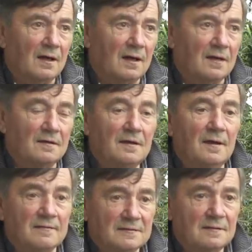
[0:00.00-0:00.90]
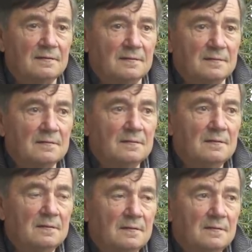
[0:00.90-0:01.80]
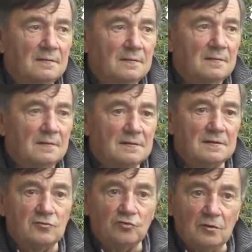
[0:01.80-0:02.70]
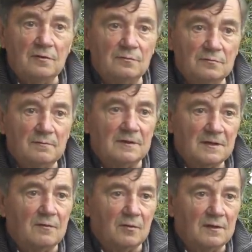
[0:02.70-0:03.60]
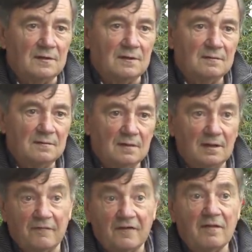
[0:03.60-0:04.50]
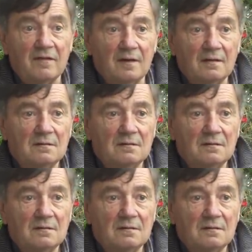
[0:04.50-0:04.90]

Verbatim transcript: Argentina, bastantes. Estados Unidos, marcharon gente. Y a Francia.